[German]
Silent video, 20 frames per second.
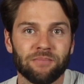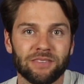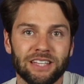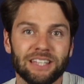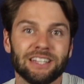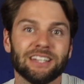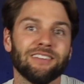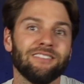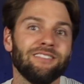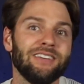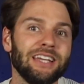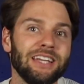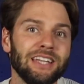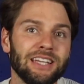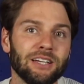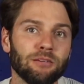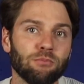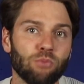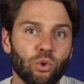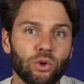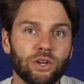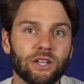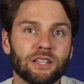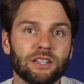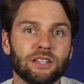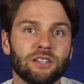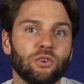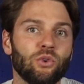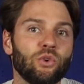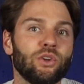in wenigen
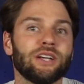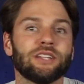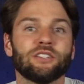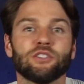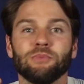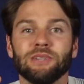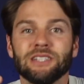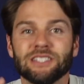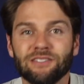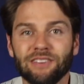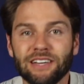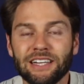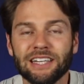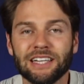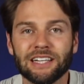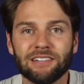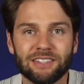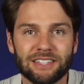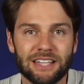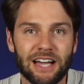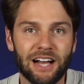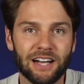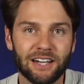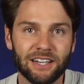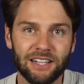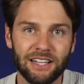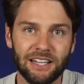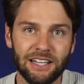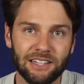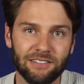Monaten oder zumindest wenigen Quartalen
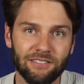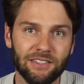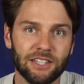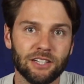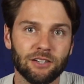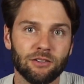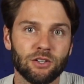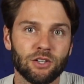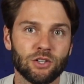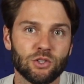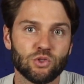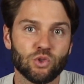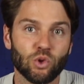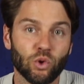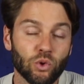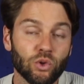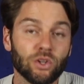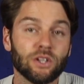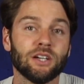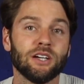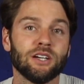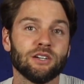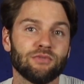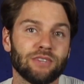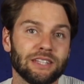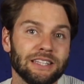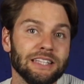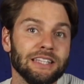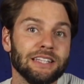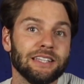wieder
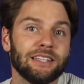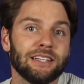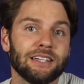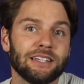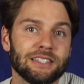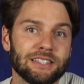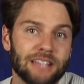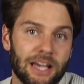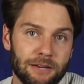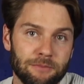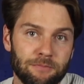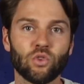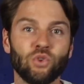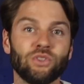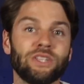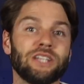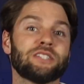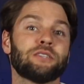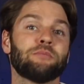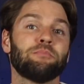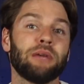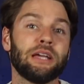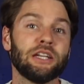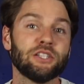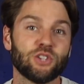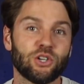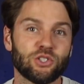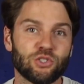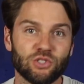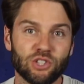zurückverdient sein. Und das bringt
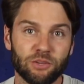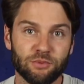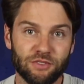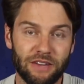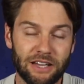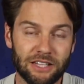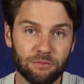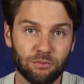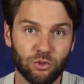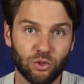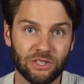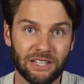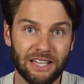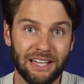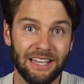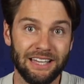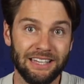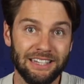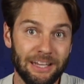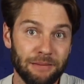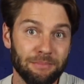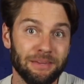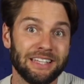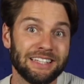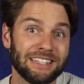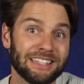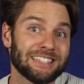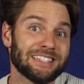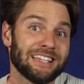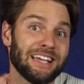uns auch zu unserem zweiten Punkt, nämlich
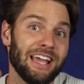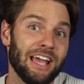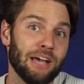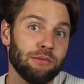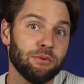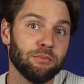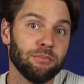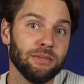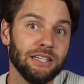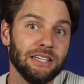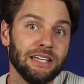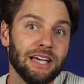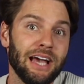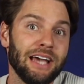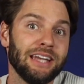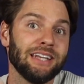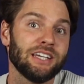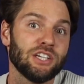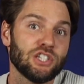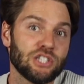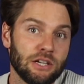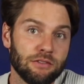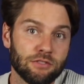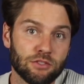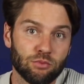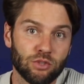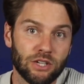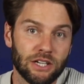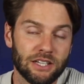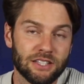dass Airbnb ein
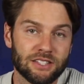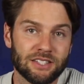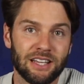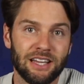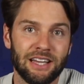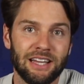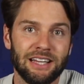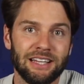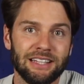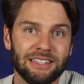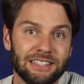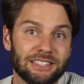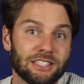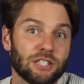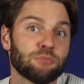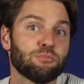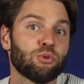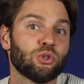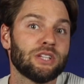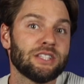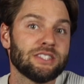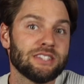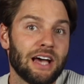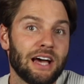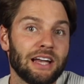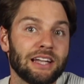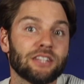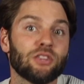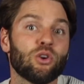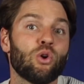Geschäftsmodell ist, dass das
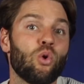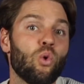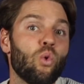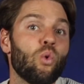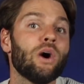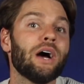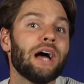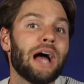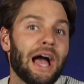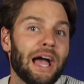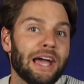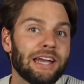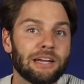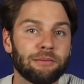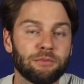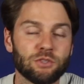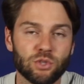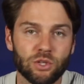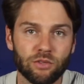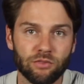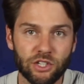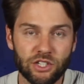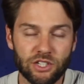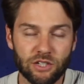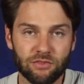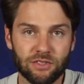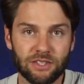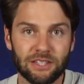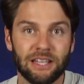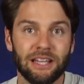Potenzial hat, hohe Einnahmen zu
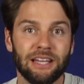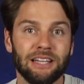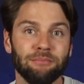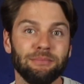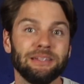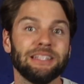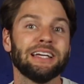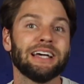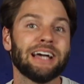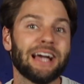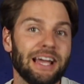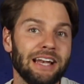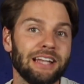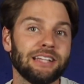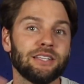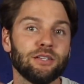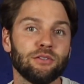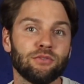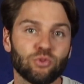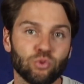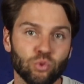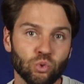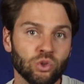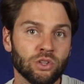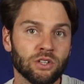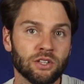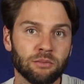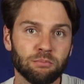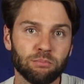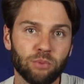erwirtschaften mit relativ
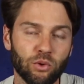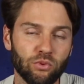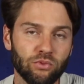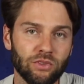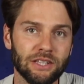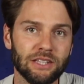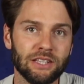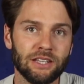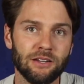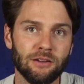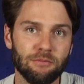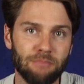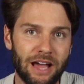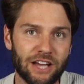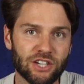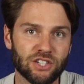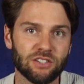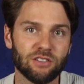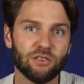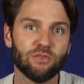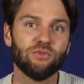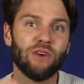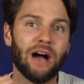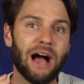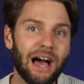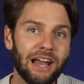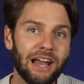guten Profitmargen. Vor